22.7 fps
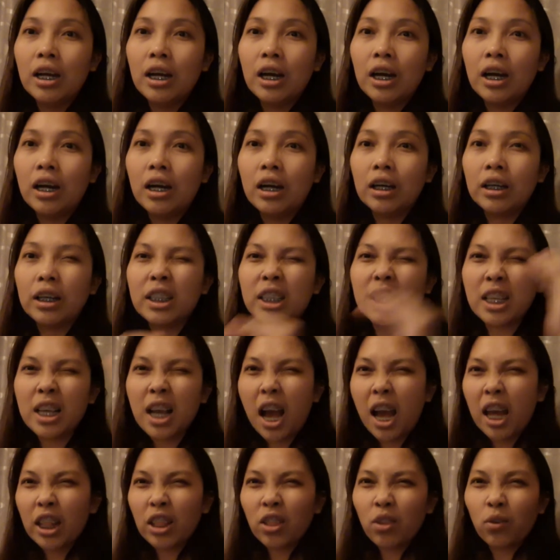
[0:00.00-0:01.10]
uh, kasing
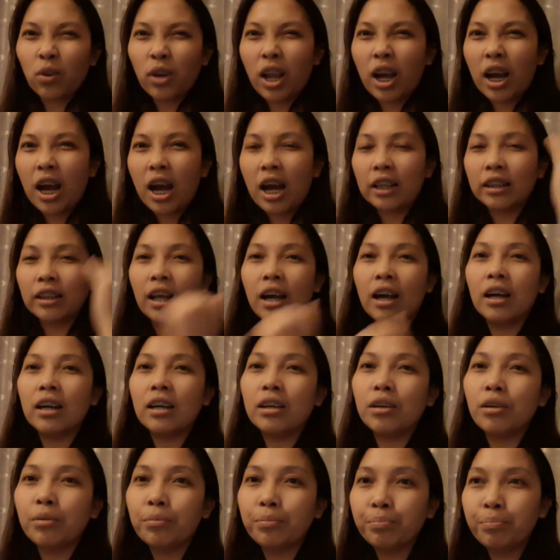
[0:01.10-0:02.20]
height ko lang ata,
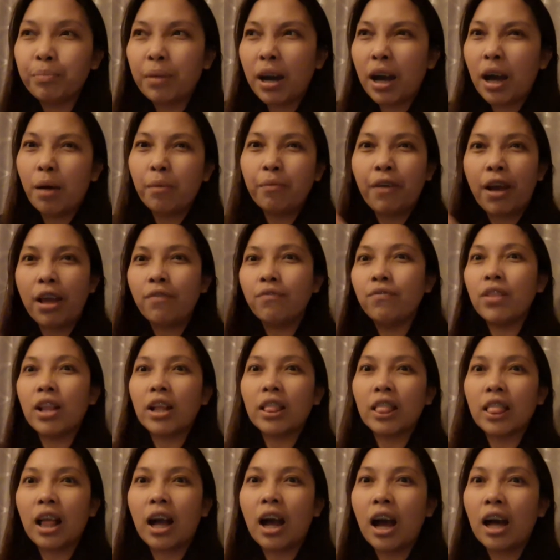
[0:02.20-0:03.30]
mga 5 flat
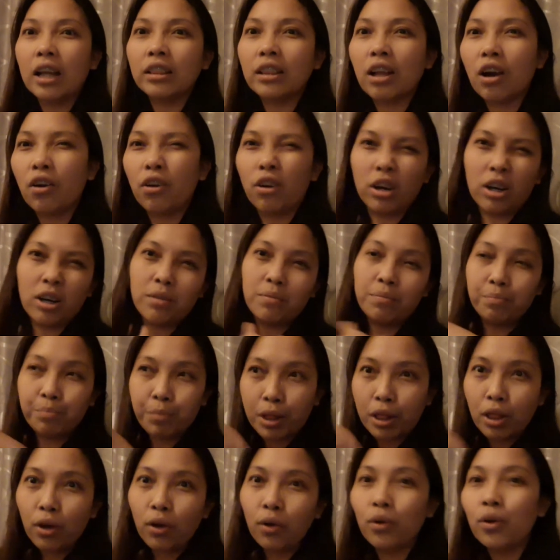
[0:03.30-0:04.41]
lang ata or
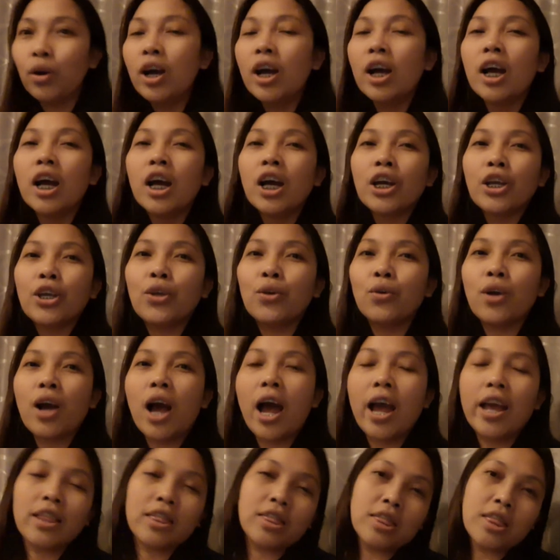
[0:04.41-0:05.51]
below yung
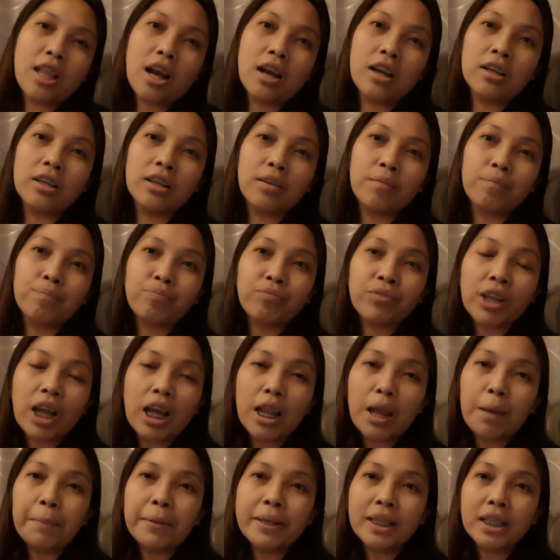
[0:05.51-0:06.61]
height ng
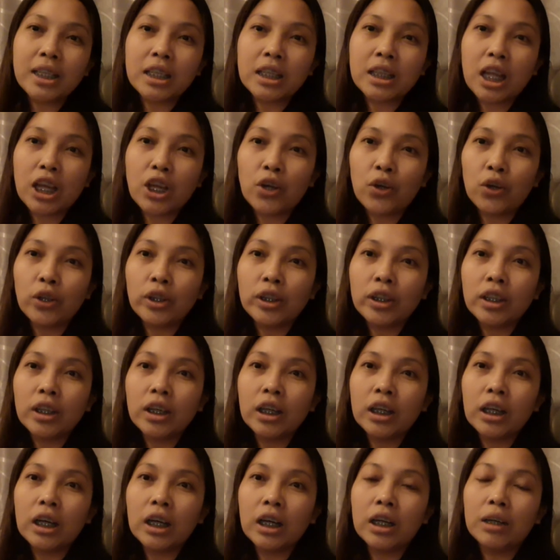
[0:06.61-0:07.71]
kalamansin na yon.
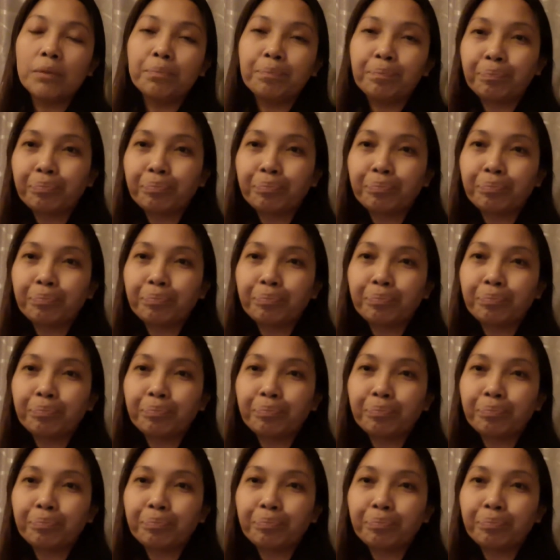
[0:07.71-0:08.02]
Um,